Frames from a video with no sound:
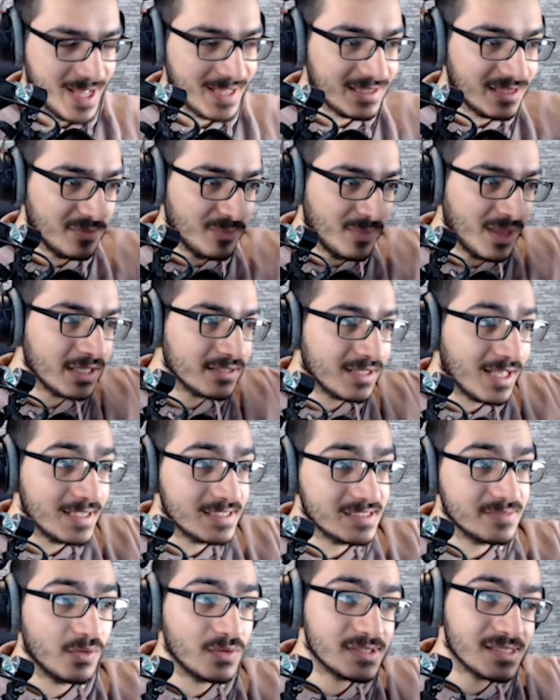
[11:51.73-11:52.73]
بهذا المقطع
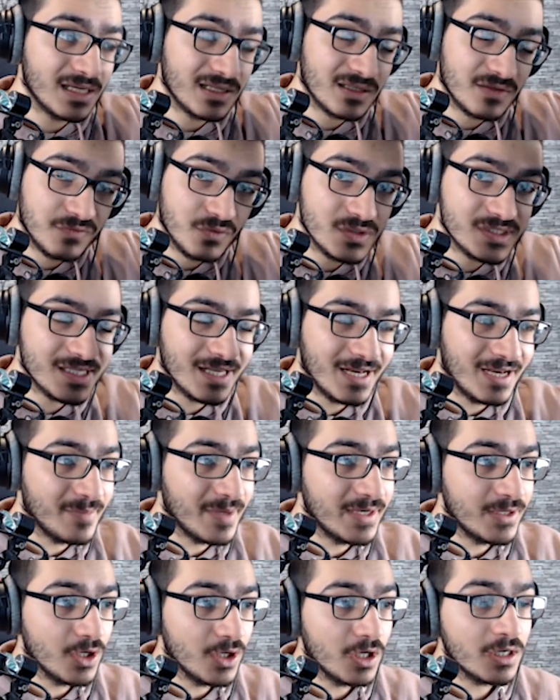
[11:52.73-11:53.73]
اذا ما وصلت فلوسي
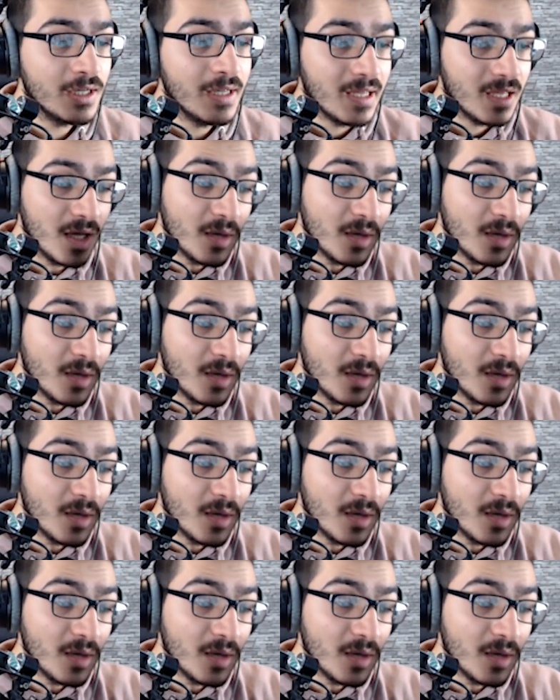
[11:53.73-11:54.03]
للمليون